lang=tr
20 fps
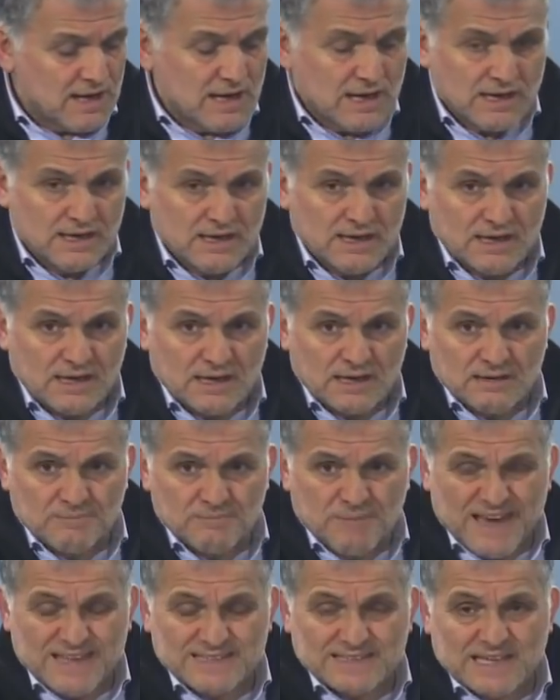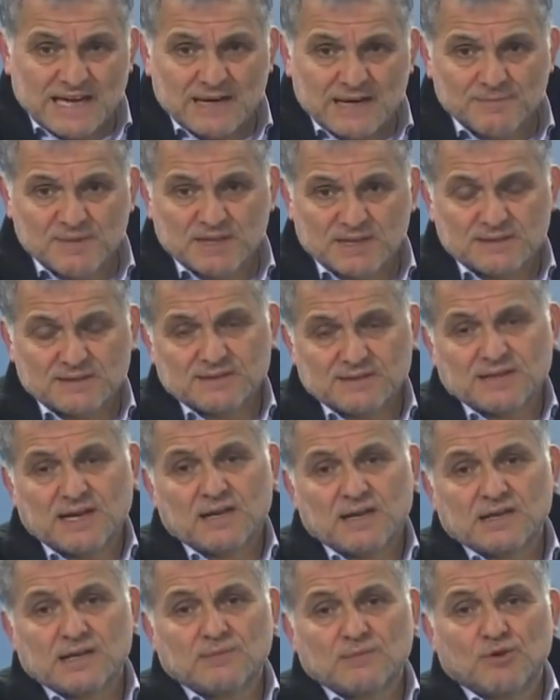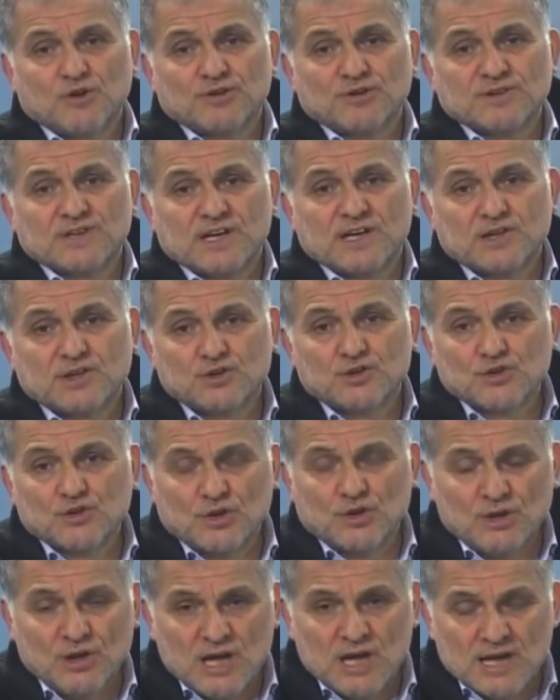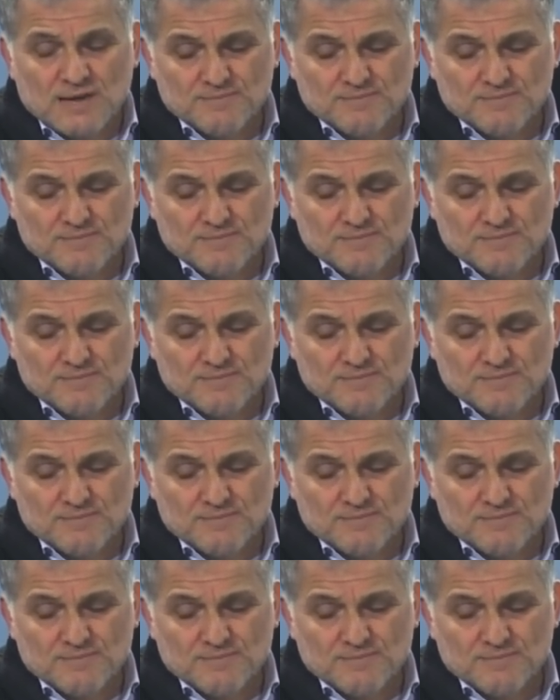e, benzer bir dalga boyunda gidiyor.